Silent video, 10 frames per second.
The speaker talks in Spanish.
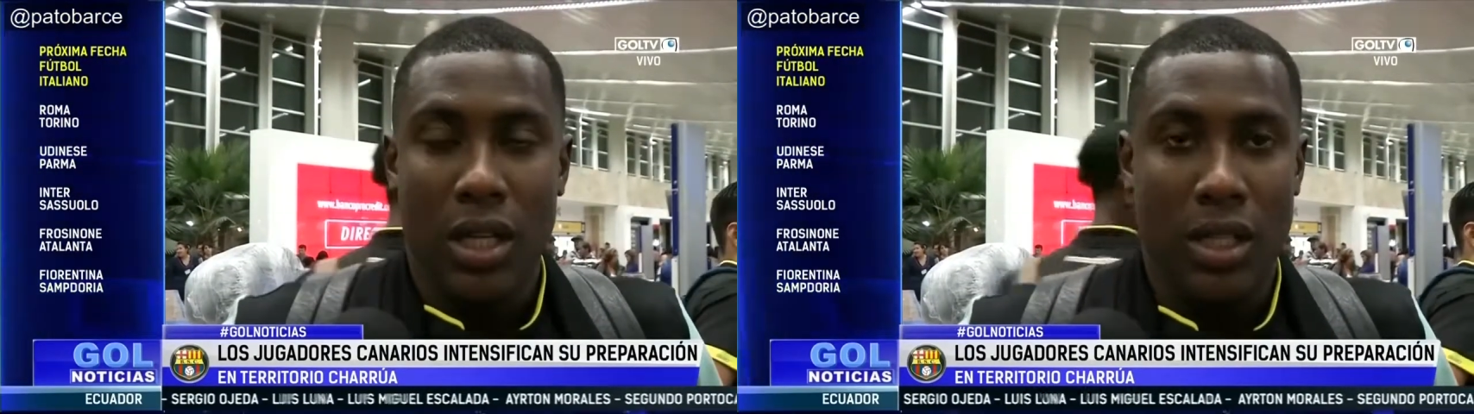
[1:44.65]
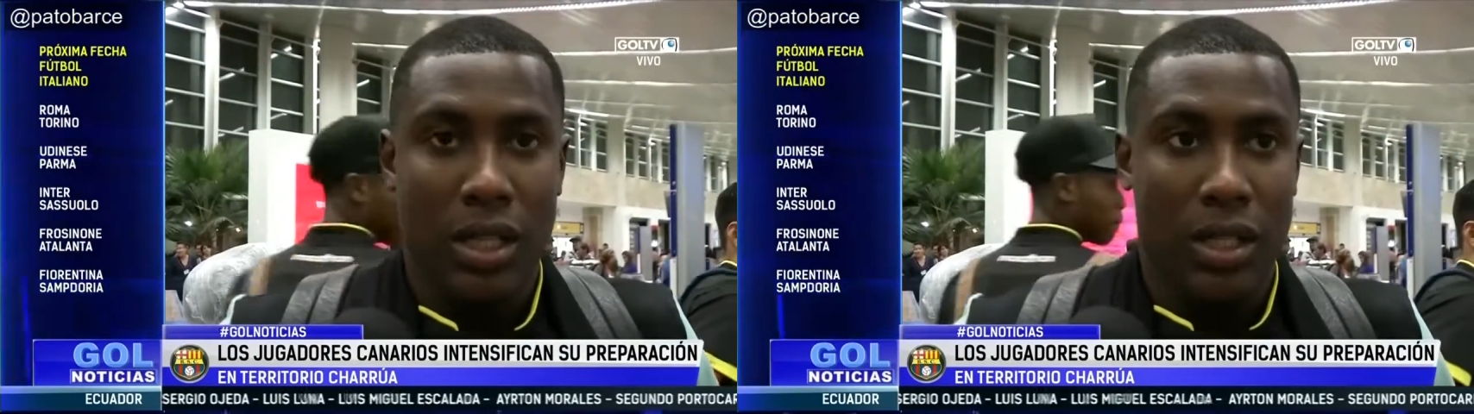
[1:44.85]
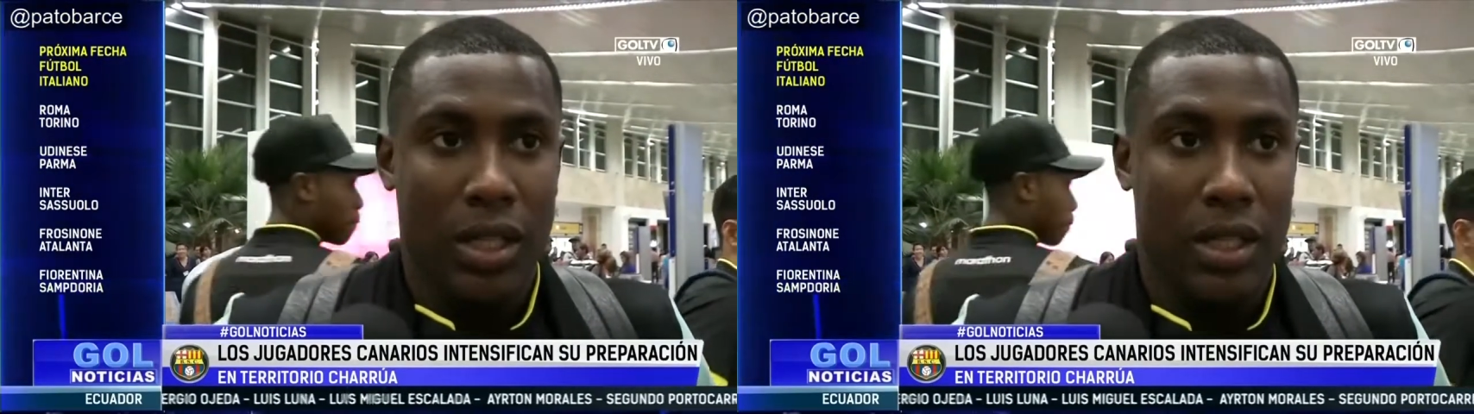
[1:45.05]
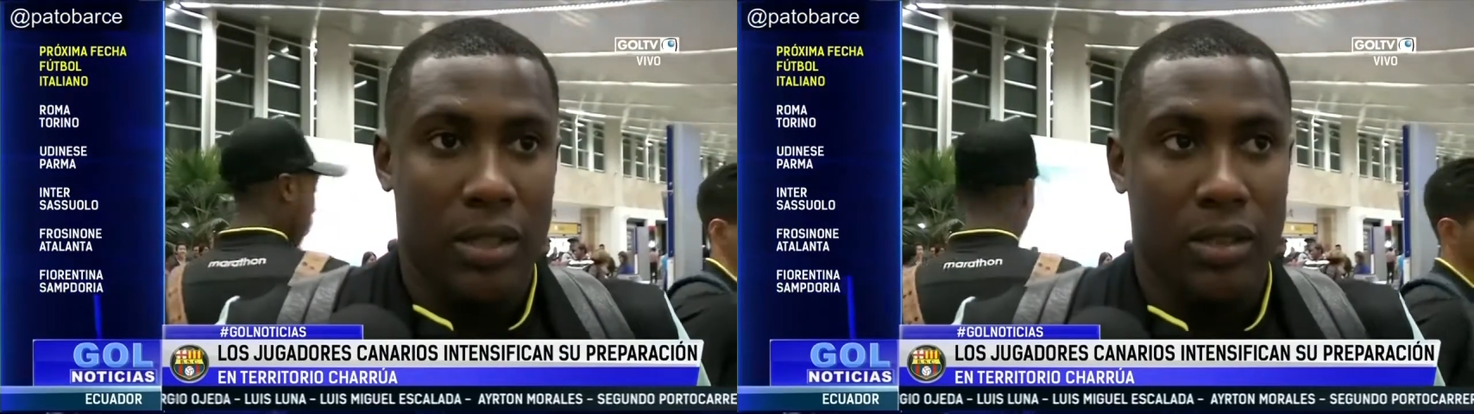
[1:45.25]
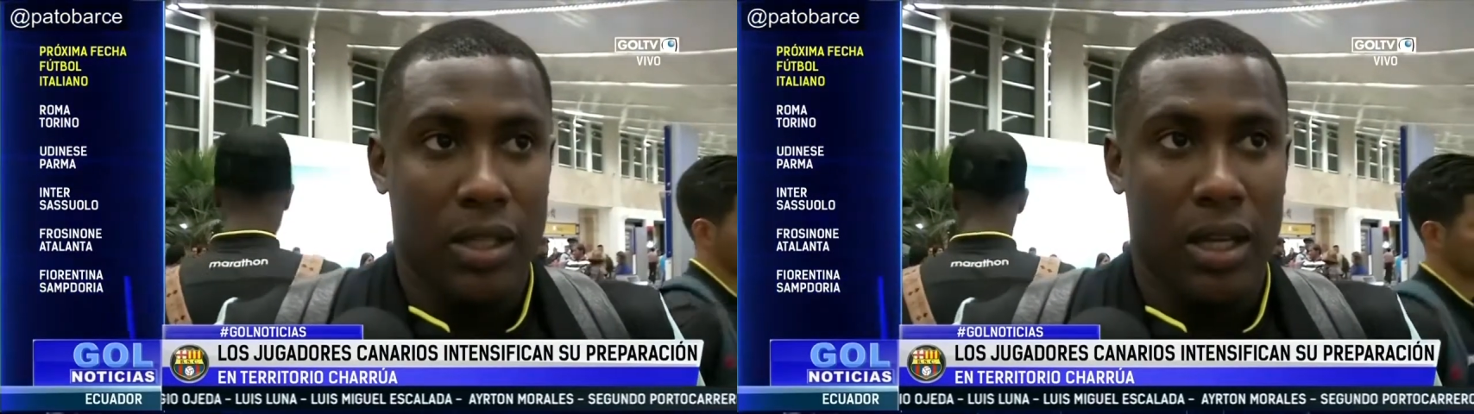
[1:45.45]
y tratar
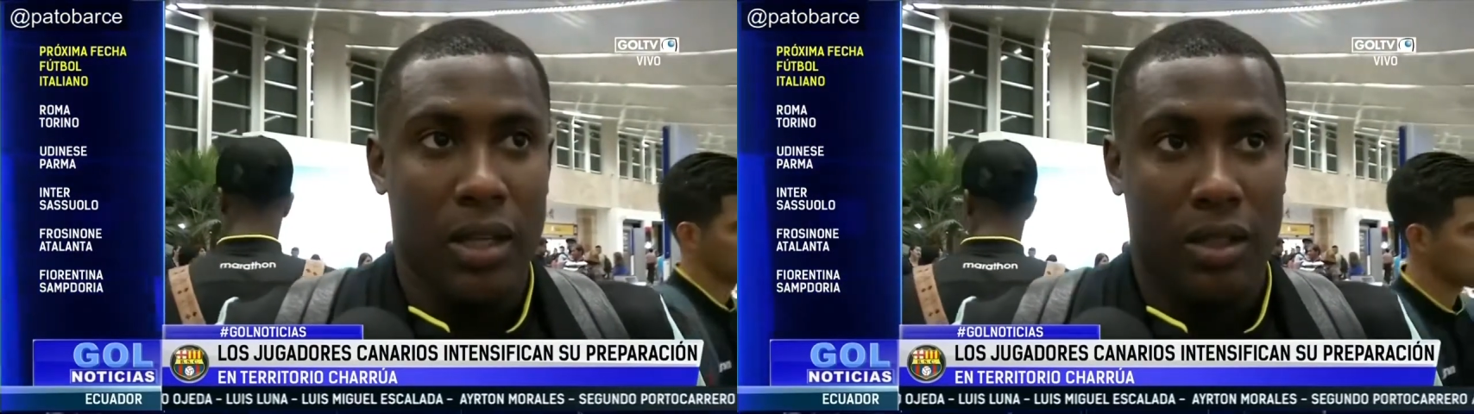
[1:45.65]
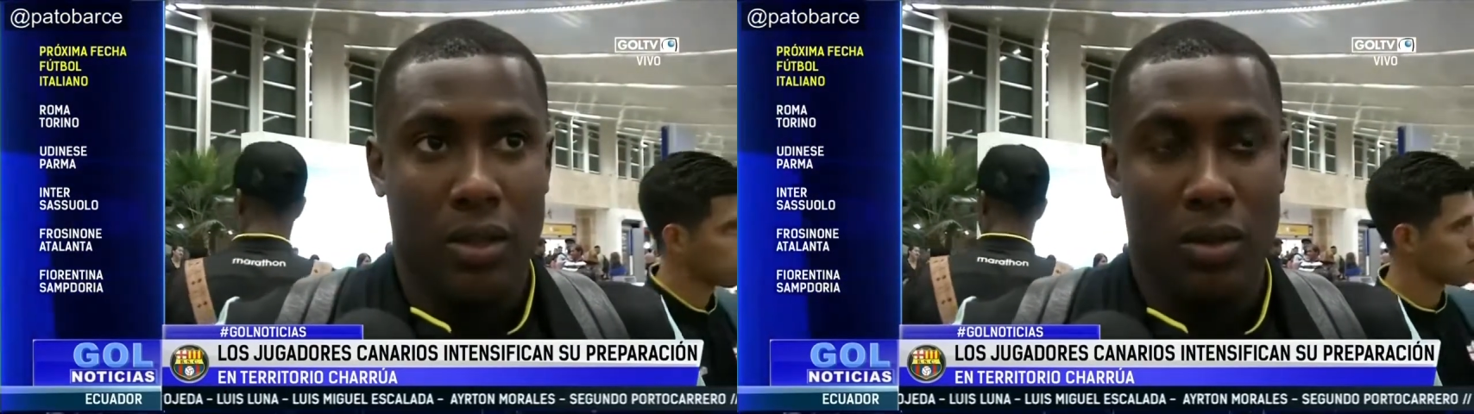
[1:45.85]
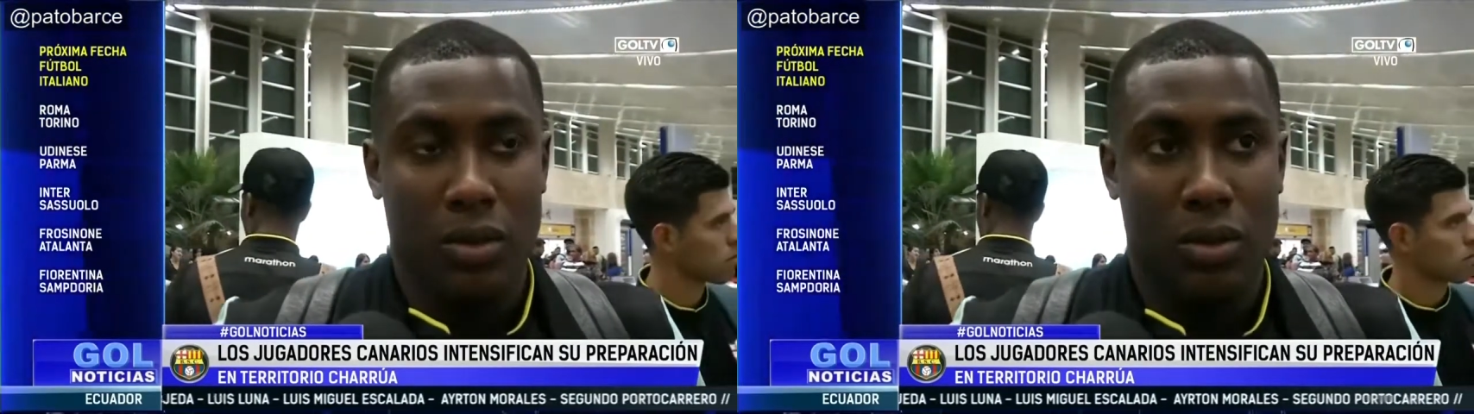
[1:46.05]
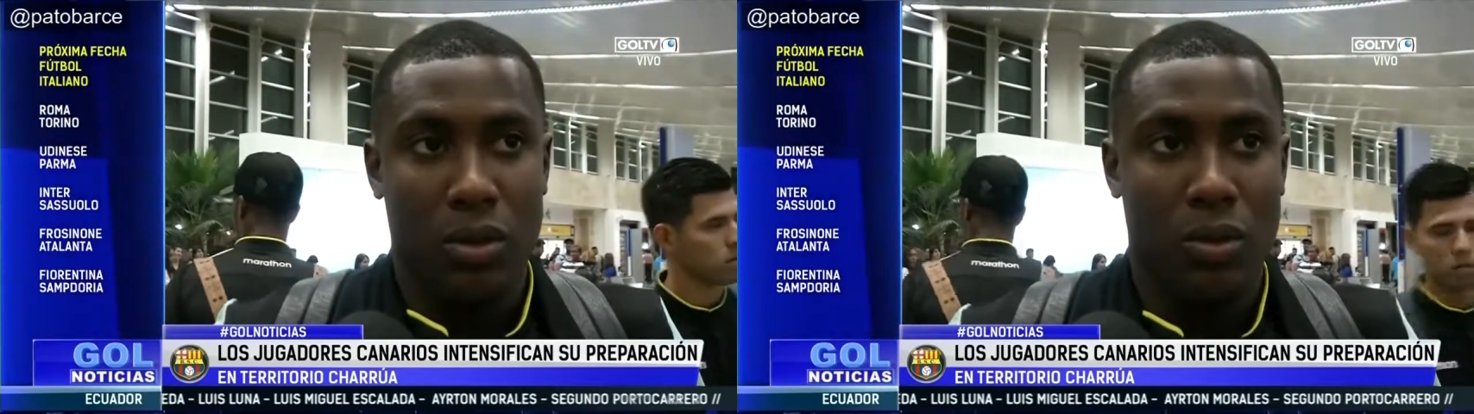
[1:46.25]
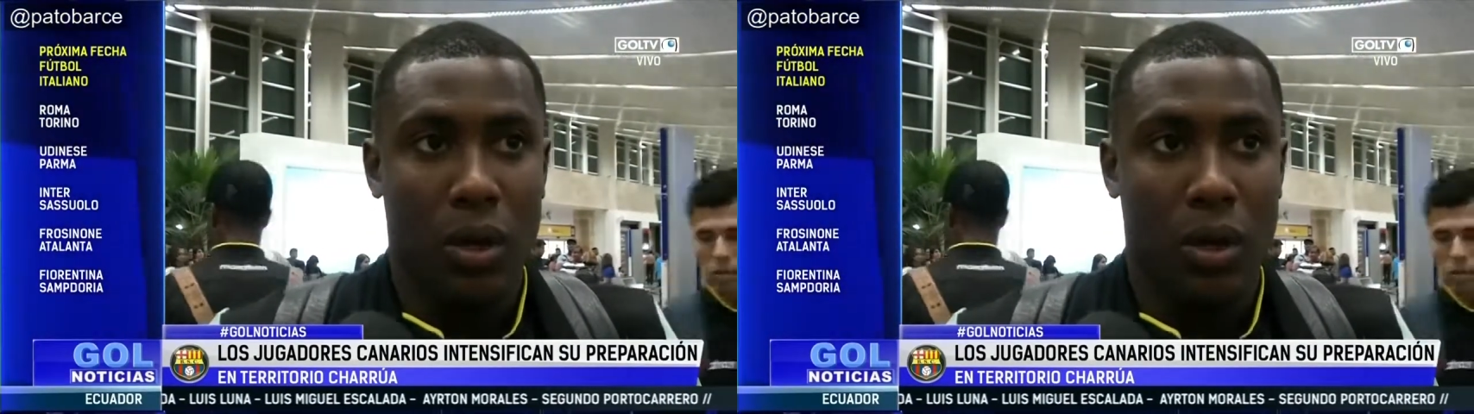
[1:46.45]
de llegar con,